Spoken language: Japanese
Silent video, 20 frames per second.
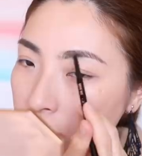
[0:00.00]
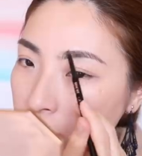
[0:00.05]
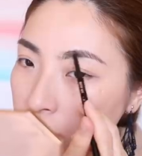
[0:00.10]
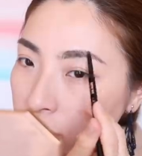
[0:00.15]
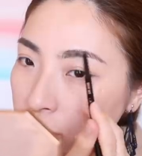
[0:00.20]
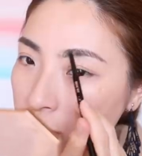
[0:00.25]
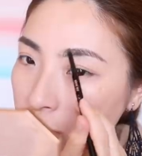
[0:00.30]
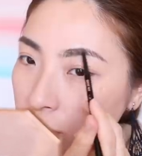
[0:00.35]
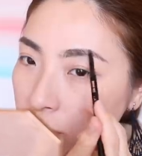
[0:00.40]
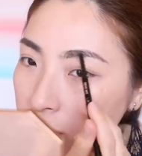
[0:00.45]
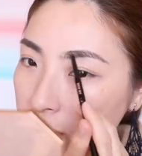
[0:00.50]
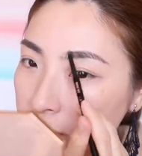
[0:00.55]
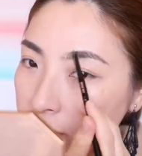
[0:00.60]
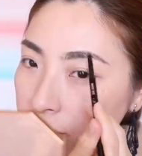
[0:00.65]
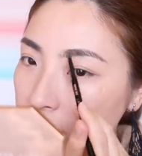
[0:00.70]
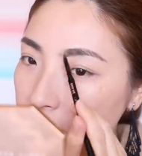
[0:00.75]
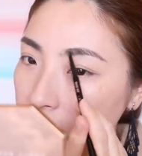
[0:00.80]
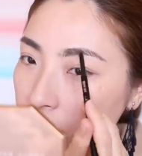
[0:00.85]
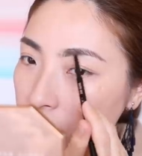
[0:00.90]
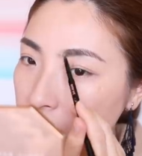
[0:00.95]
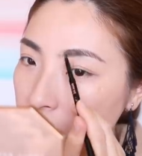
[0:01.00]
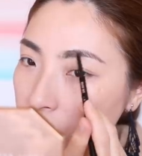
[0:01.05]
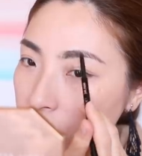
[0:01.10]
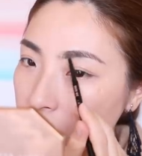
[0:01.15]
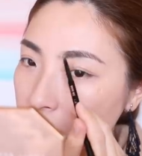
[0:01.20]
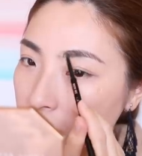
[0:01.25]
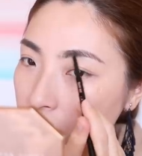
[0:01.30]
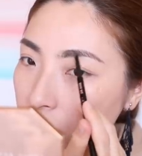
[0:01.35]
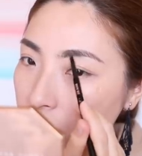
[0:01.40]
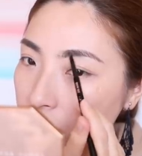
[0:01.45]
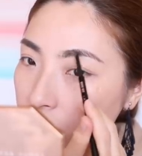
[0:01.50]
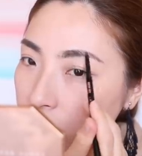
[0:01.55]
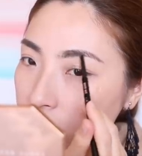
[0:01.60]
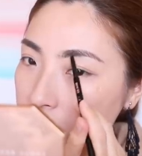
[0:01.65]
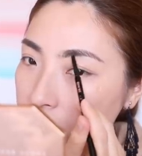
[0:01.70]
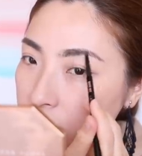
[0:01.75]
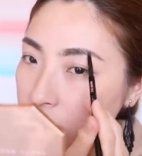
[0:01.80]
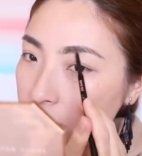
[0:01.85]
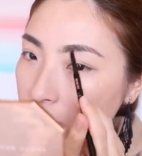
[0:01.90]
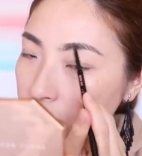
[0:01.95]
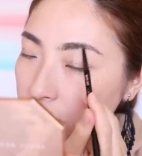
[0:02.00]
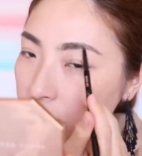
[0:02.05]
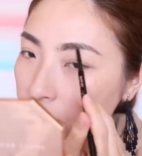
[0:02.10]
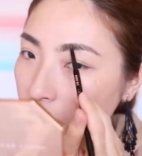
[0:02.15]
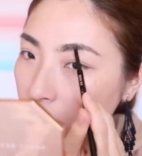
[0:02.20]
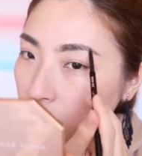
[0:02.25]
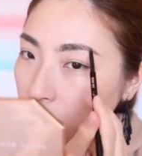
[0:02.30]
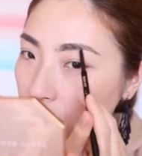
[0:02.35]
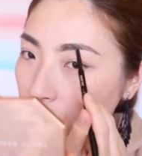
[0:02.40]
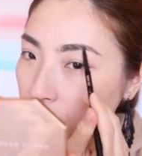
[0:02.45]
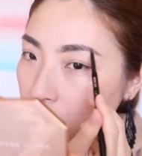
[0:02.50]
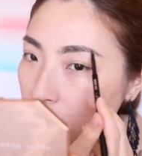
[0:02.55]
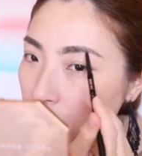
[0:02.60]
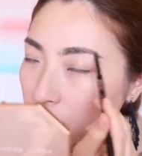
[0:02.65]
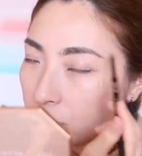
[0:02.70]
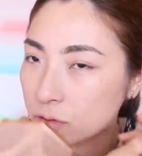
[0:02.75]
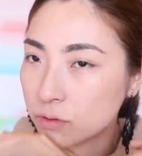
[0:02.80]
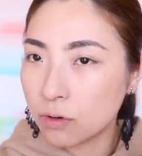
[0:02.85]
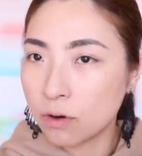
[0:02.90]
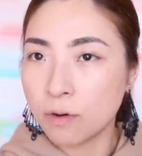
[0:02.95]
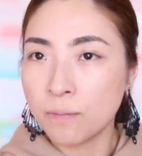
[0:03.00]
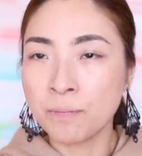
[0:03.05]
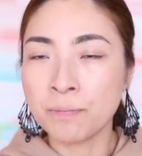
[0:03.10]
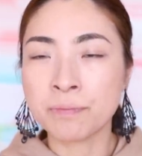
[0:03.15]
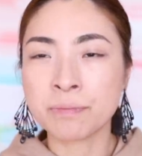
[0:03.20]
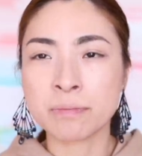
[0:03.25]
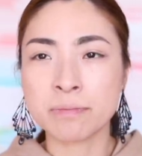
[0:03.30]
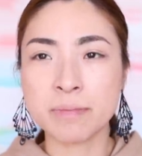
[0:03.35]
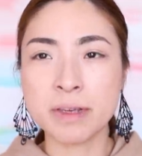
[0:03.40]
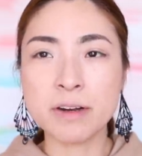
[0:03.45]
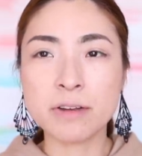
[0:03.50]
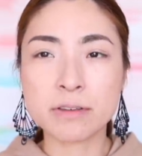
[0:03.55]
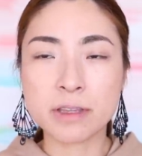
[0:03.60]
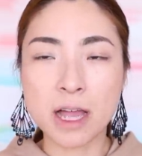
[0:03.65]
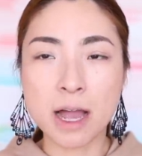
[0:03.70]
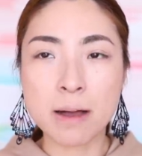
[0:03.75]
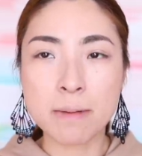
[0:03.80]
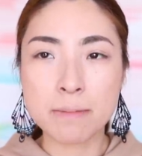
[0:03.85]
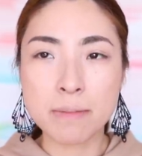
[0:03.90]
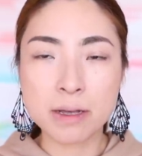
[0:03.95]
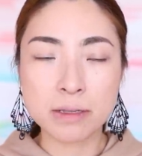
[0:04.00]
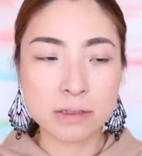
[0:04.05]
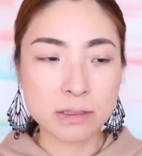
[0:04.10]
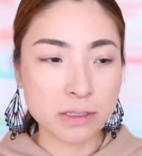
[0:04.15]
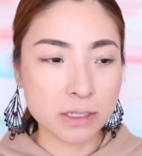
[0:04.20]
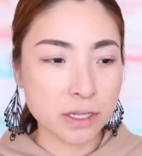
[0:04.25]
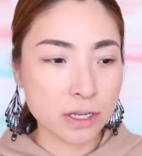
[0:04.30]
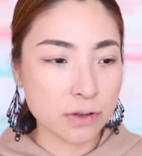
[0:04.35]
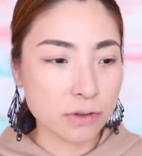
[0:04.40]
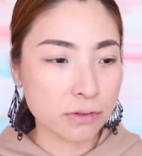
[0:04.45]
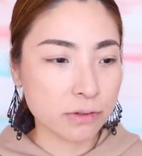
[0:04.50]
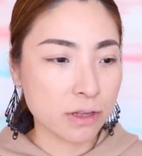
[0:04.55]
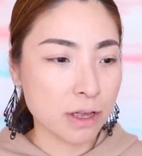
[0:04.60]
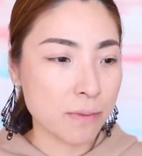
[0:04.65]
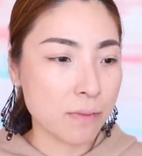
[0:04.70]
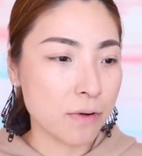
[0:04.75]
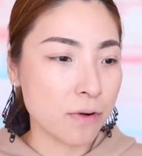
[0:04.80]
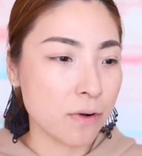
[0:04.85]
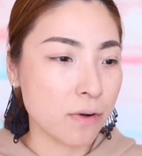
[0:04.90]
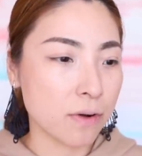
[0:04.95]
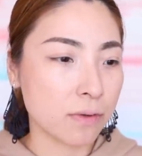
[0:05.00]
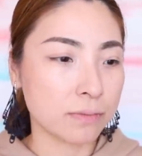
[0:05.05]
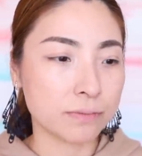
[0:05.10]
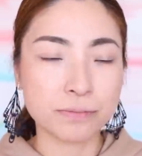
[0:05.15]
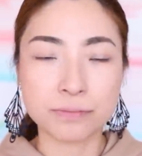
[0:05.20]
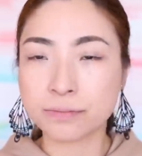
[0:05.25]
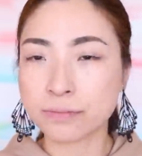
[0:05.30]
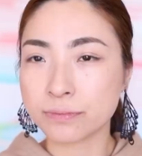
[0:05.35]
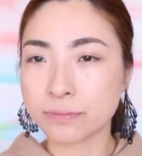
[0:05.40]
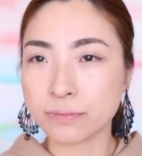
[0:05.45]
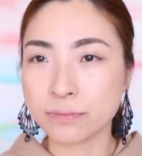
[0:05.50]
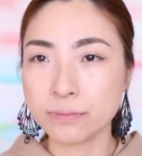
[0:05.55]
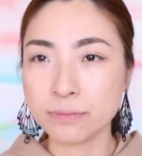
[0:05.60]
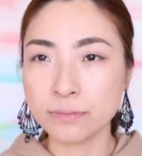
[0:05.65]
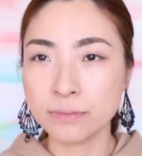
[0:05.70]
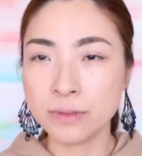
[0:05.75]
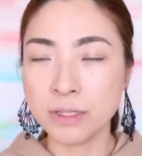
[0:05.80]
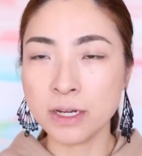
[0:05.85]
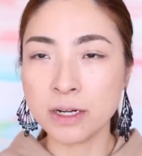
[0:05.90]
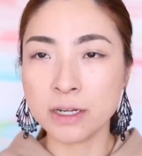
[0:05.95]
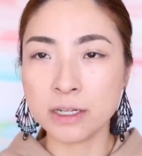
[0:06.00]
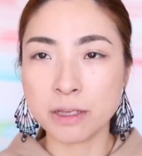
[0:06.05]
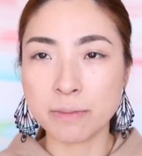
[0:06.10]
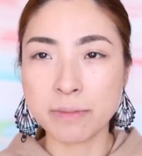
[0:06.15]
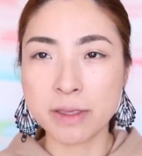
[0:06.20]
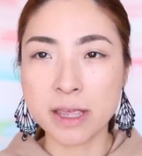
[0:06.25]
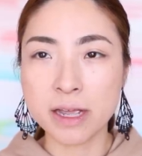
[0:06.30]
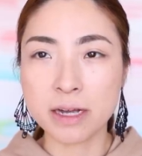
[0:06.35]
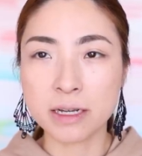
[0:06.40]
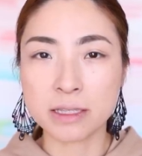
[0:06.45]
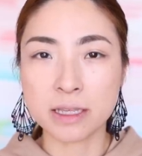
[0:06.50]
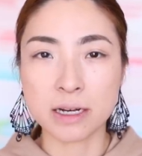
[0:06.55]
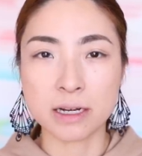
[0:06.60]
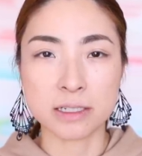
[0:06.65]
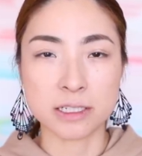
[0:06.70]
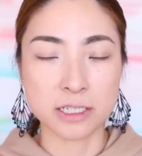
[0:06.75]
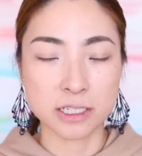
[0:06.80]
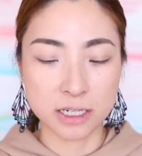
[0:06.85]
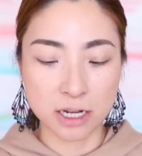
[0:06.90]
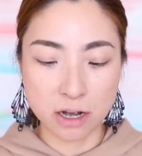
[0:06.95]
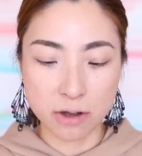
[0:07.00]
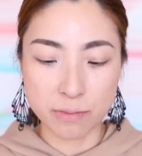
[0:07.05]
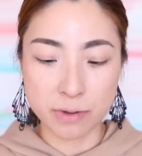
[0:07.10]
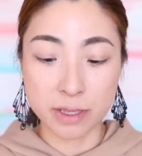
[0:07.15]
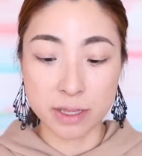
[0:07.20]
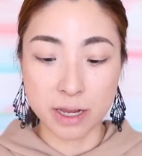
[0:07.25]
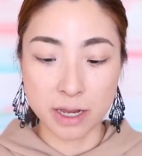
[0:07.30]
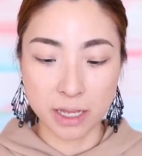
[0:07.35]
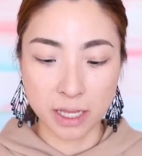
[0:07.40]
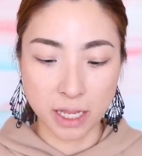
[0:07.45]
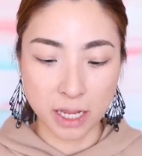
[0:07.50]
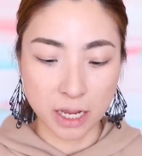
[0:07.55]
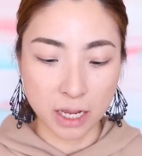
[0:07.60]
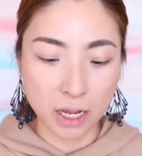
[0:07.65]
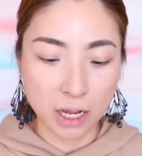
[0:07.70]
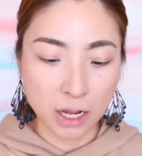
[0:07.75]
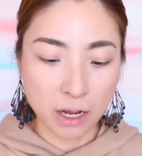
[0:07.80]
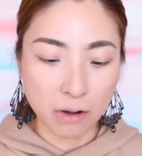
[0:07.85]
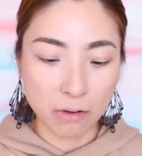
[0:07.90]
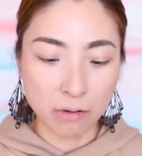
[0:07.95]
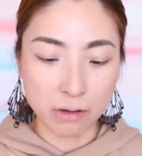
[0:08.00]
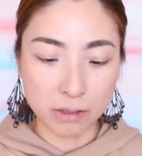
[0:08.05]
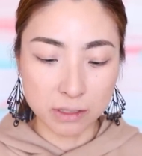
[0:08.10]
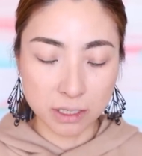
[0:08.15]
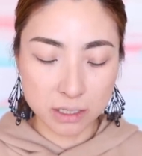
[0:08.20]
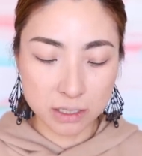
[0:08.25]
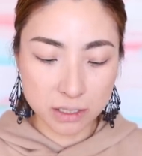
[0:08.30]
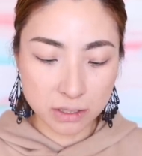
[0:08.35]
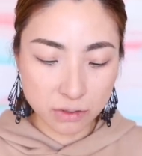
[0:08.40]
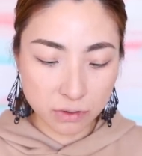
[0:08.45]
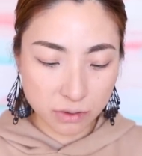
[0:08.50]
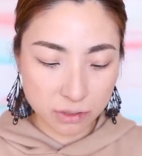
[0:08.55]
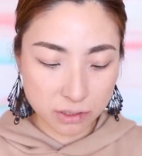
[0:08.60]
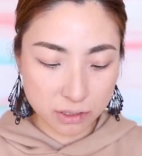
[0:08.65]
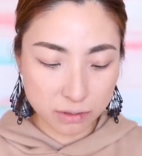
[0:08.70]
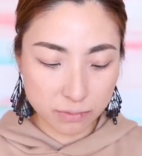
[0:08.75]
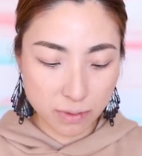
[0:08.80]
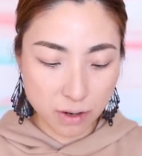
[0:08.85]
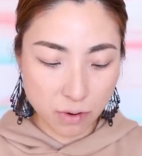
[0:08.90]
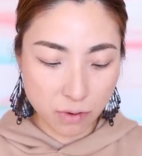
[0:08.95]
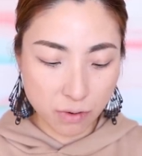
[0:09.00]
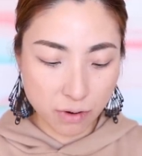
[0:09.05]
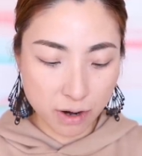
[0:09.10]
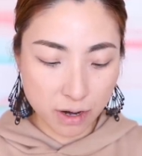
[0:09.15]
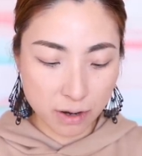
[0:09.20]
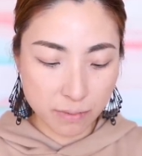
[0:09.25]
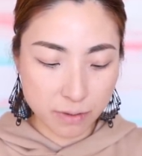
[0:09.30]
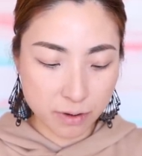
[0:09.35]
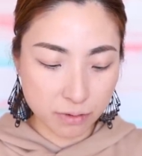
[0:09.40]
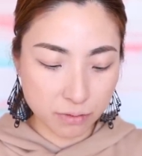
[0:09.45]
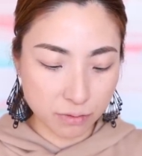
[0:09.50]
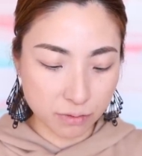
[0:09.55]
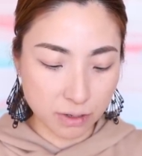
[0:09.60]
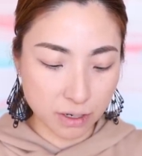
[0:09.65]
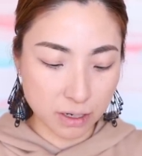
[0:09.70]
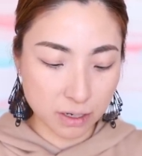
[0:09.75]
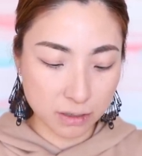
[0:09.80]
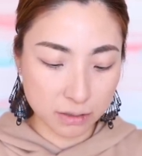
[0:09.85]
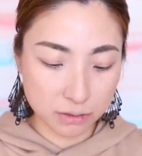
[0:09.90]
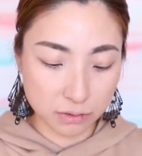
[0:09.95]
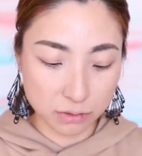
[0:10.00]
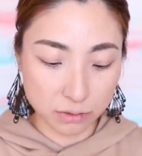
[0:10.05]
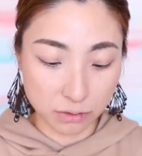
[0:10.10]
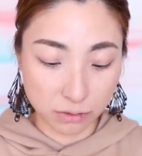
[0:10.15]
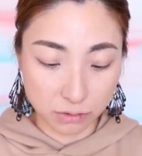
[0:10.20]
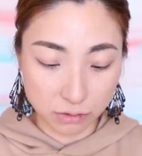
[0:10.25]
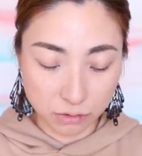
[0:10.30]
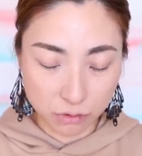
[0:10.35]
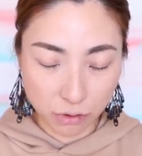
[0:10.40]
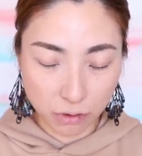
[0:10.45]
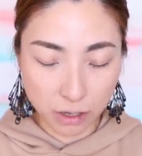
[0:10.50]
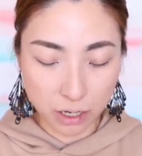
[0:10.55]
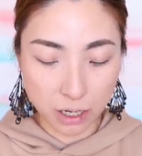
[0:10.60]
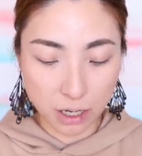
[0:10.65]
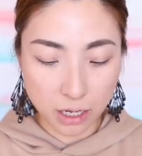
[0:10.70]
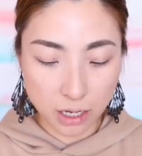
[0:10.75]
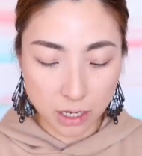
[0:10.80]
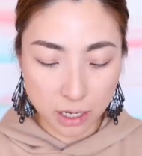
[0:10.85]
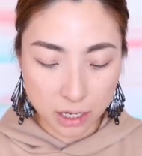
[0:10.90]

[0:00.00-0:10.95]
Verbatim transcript: なんか色がおかしかったりとかあと見る端末によってもなんかね見え方が違うみたいで私のスマホから見るとねなんかすっごい